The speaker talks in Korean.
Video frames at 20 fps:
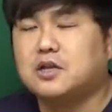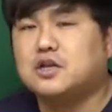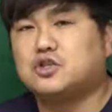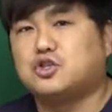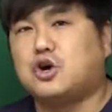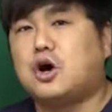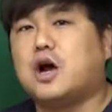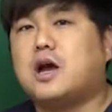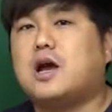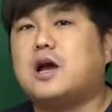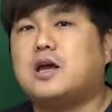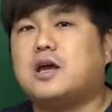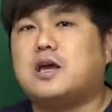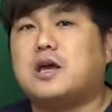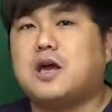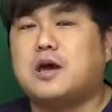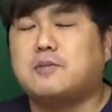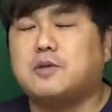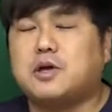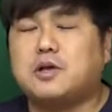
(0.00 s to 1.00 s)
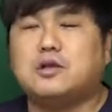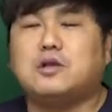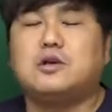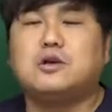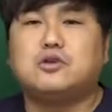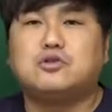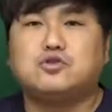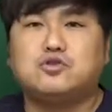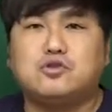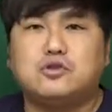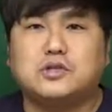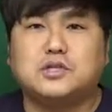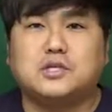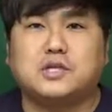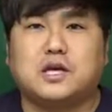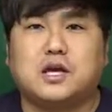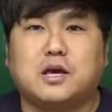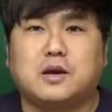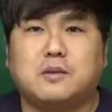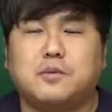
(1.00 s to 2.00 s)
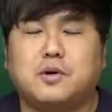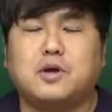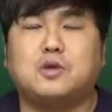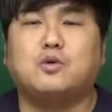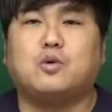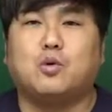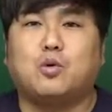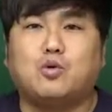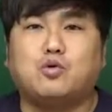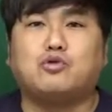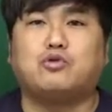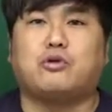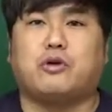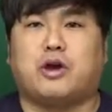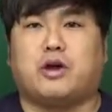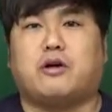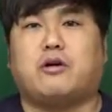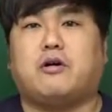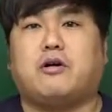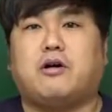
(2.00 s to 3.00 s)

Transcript: 정확하게 얘기하면 출제하면 오류예요.